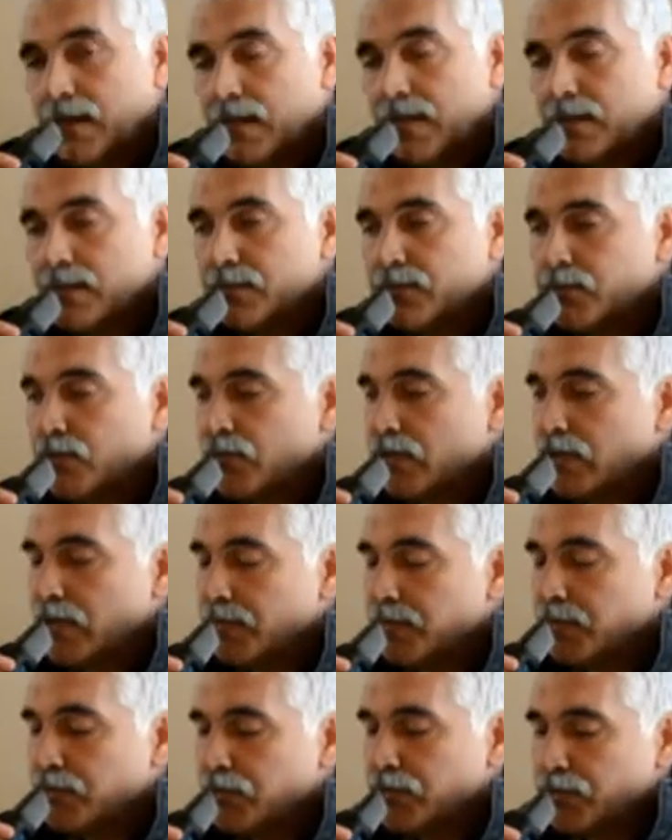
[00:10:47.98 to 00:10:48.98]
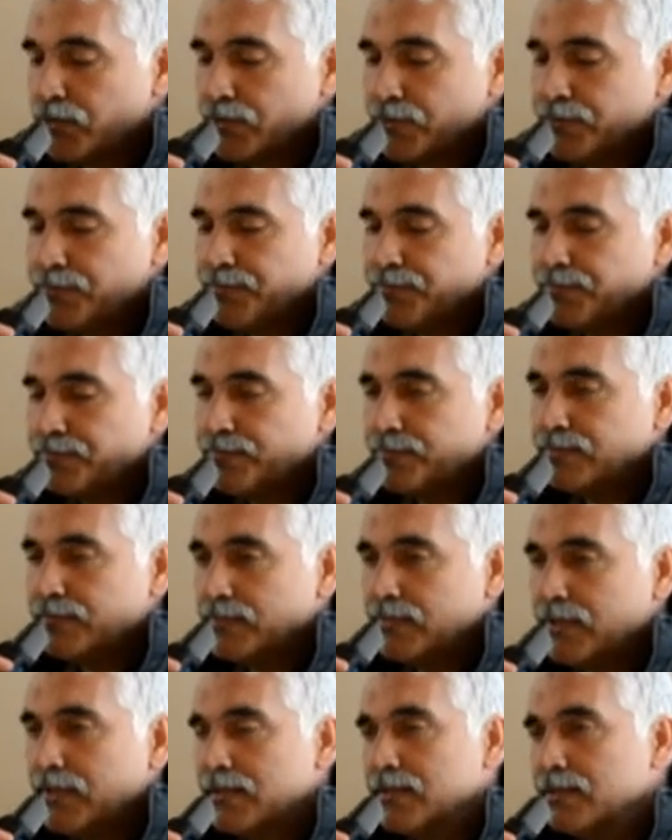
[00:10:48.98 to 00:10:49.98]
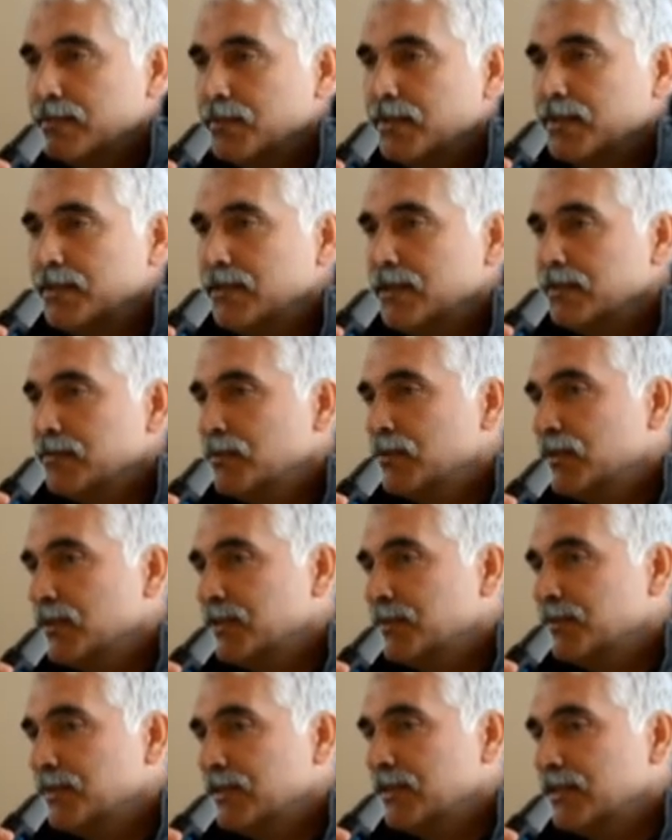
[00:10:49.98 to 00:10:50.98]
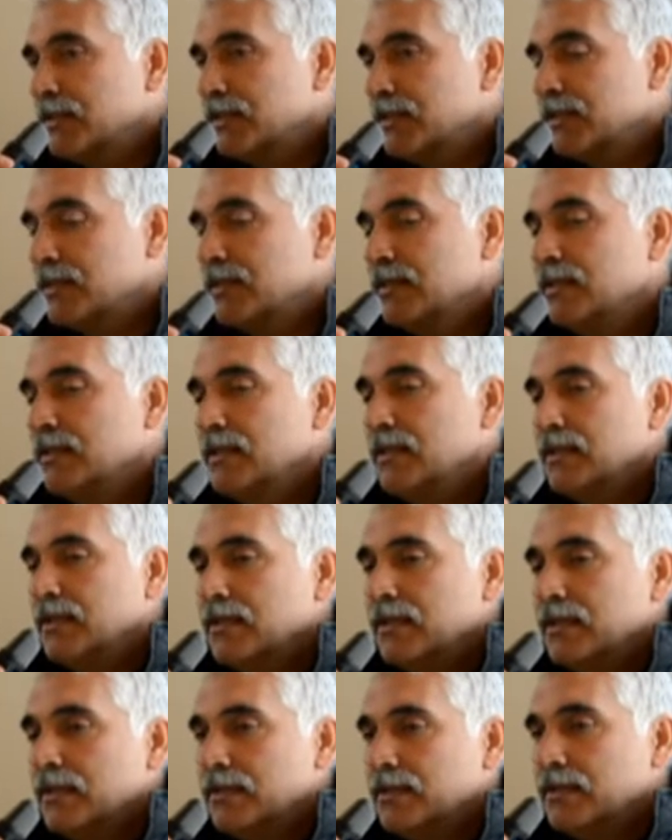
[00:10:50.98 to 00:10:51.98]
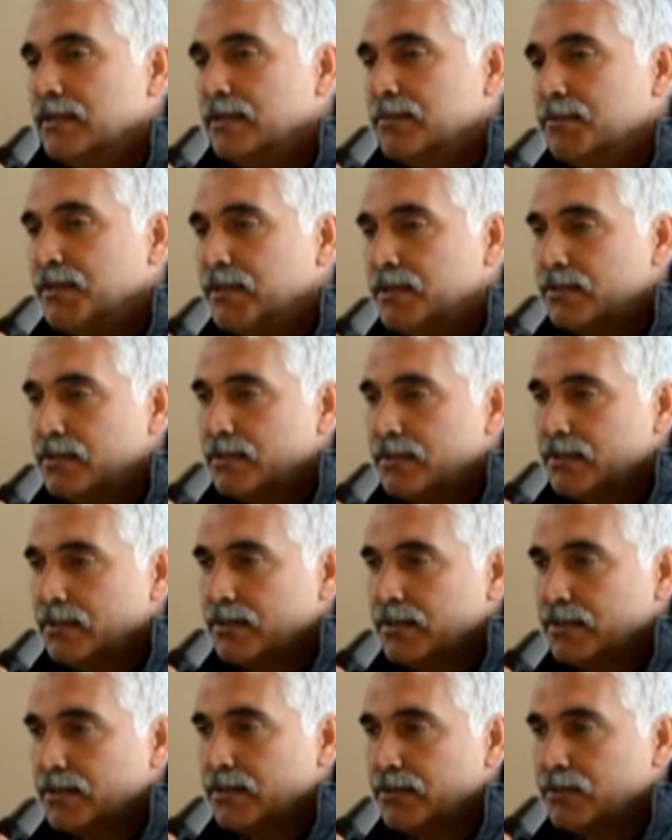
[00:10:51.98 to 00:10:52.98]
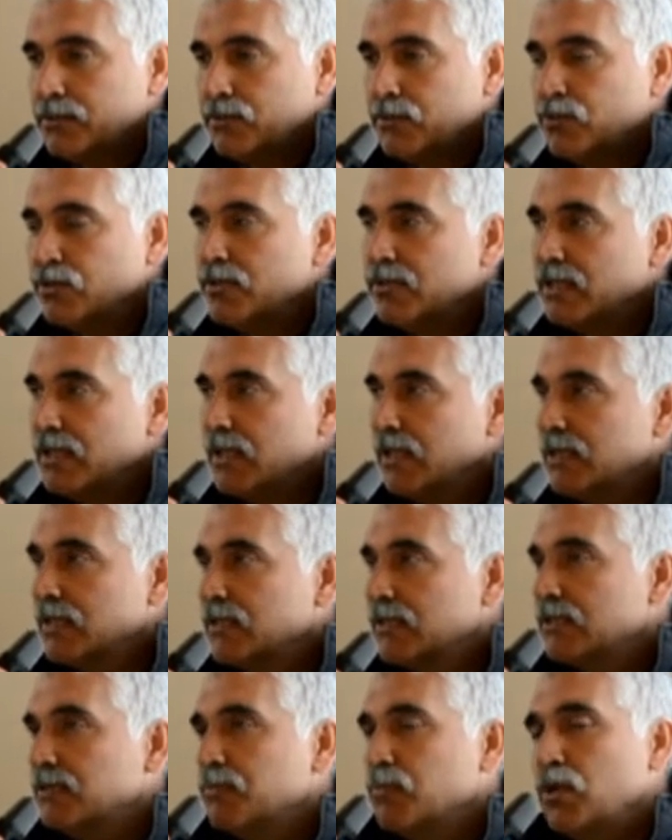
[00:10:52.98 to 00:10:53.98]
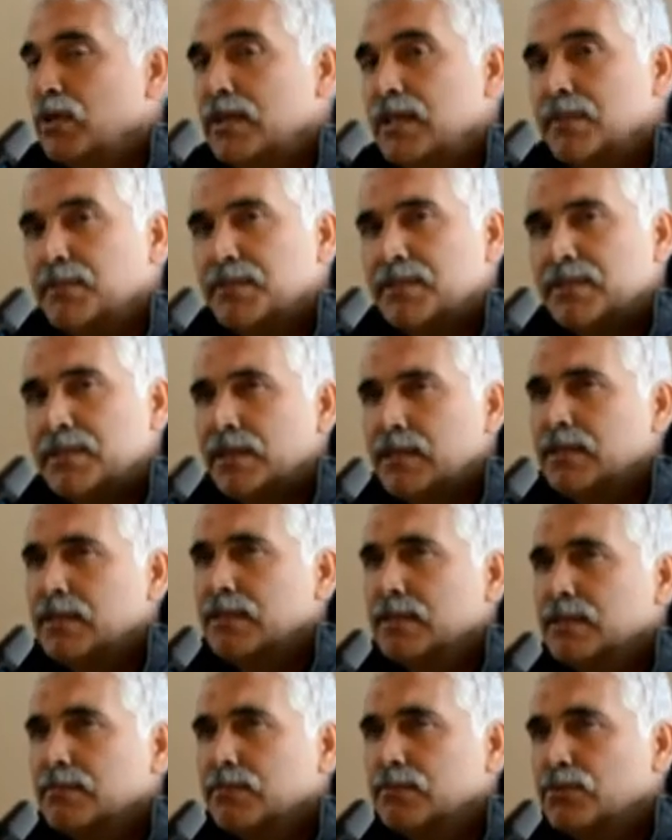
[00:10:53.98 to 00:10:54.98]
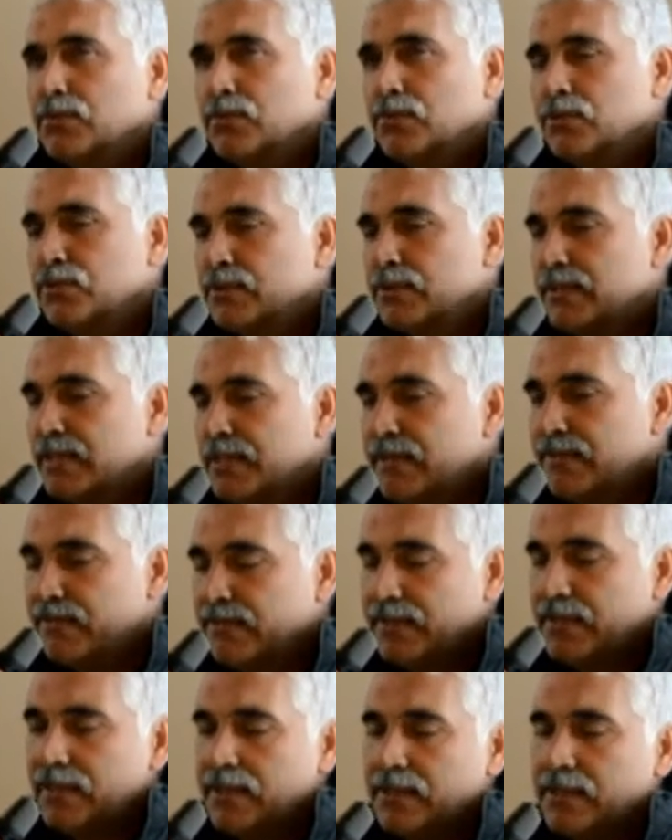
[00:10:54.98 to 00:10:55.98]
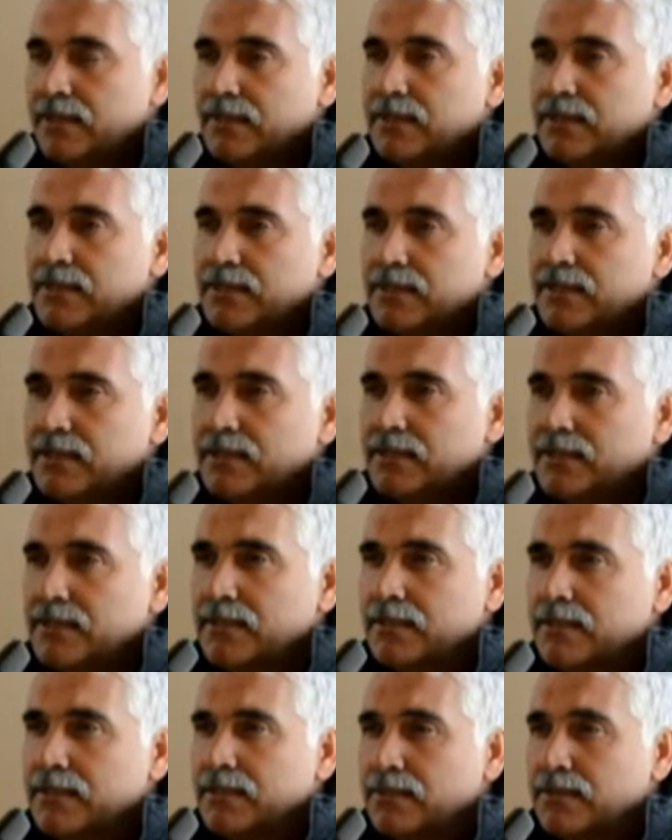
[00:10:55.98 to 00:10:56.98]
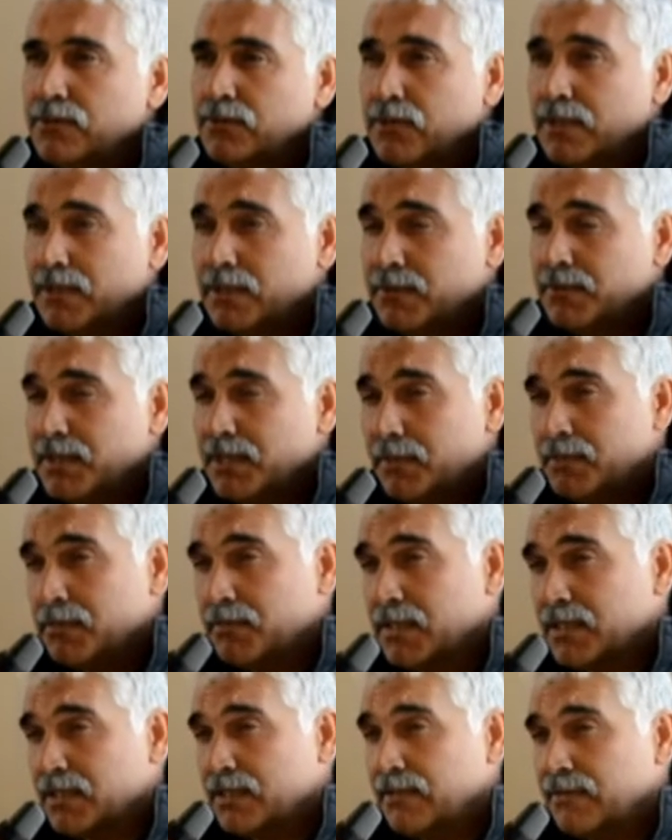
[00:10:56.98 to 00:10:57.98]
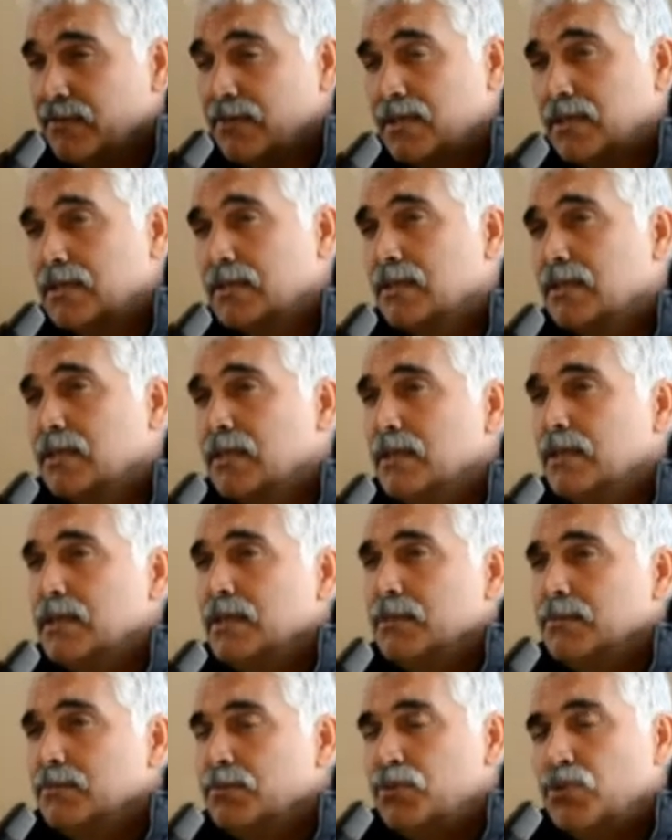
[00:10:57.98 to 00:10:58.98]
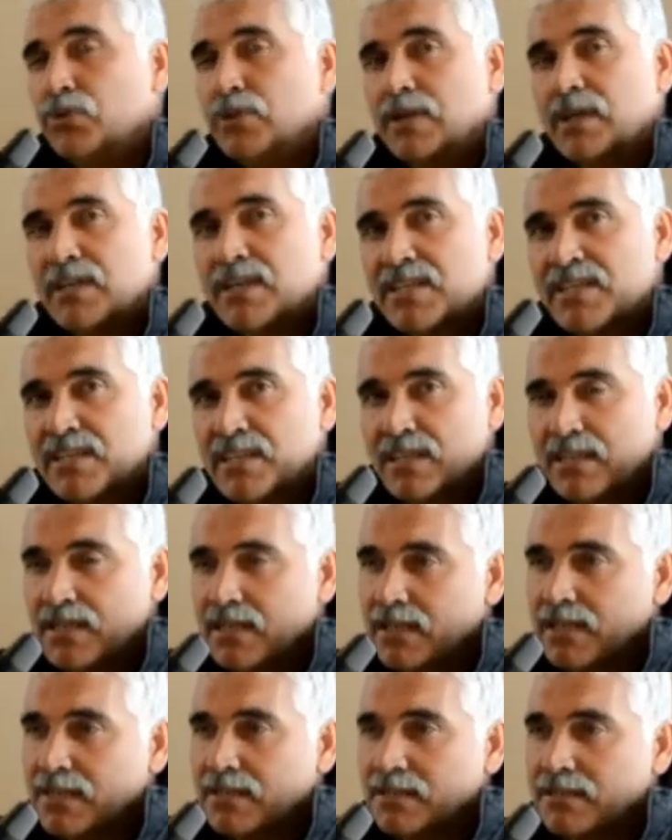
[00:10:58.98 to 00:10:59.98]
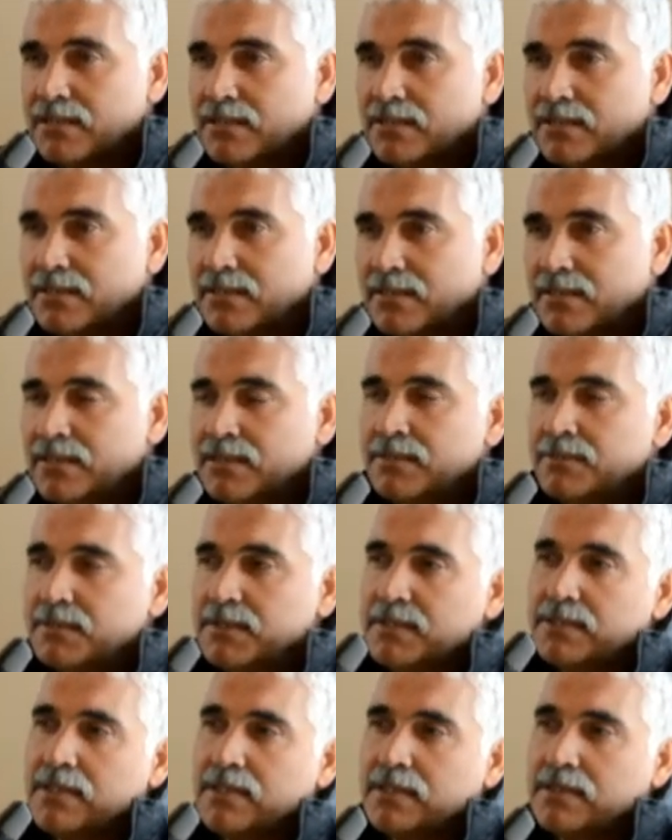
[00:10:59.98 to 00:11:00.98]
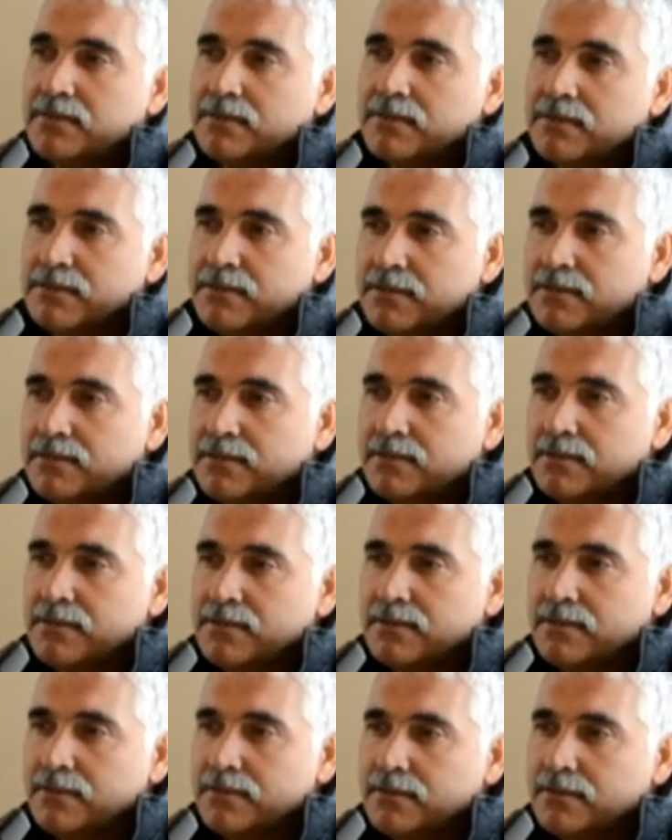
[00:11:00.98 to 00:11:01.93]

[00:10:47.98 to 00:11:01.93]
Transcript: Adım Turabi Kuru. Asıl mesleğim öğretmenlik. Ee, biz uzun yıllardır bölgemizde bu defne e, üretimi yapılmakta fakat büyük araçlarla İzmir tara e,